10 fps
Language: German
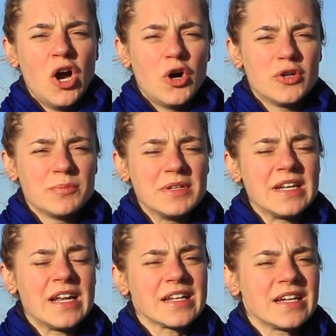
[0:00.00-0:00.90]
und um
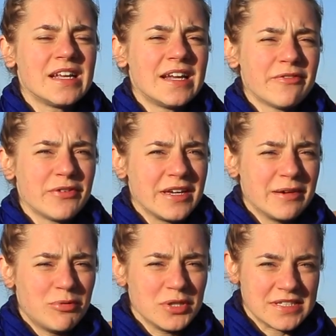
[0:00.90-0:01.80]
Mitternacht hatte einer von denen
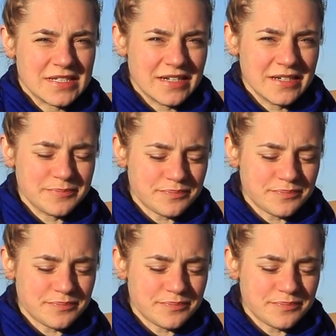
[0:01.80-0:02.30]
Geburtstag.